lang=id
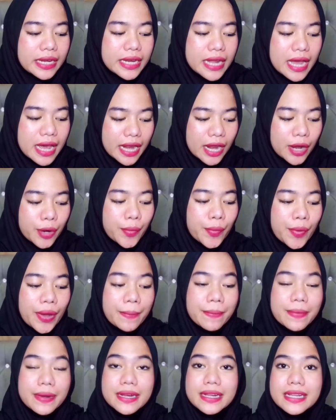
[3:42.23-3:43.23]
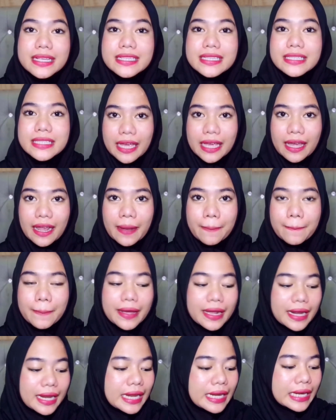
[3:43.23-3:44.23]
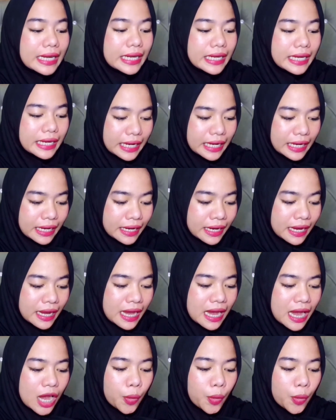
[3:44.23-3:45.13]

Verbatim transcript: Darah gue berdesir, merinding.